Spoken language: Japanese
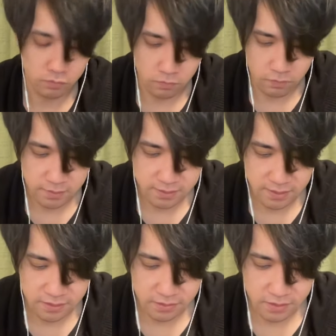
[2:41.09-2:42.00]
これはさ
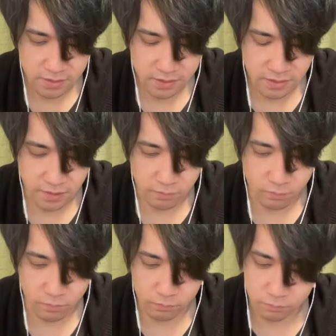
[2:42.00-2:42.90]
すがにね、
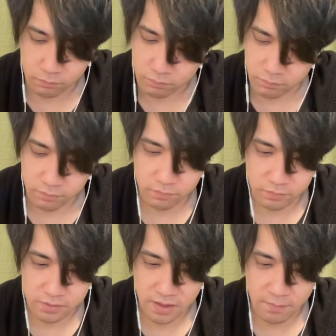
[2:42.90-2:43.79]
もう、
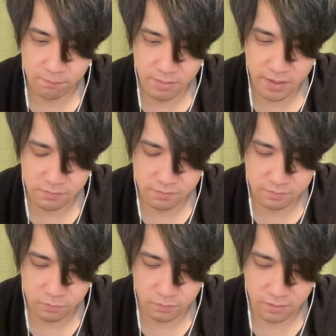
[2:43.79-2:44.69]
3倍のまま
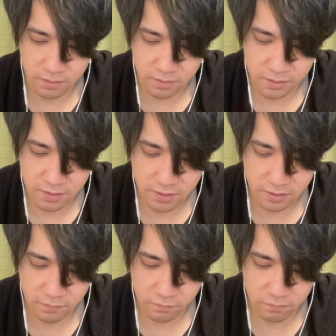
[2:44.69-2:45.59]
の方、
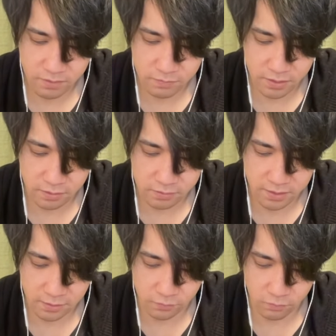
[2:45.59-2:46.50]
ヒカリン・ワルリン
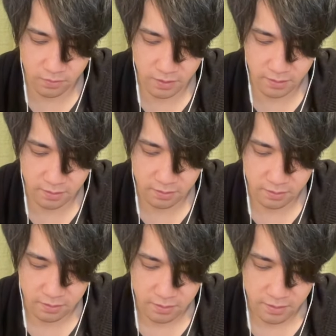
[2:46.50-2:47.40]
さんの、はい、
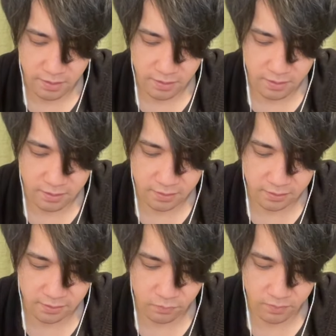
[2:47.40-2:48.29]
円派でいっ
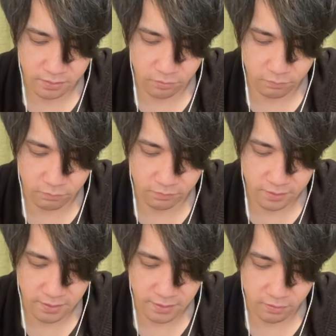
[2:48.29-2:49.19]
た方がいいと思うんで、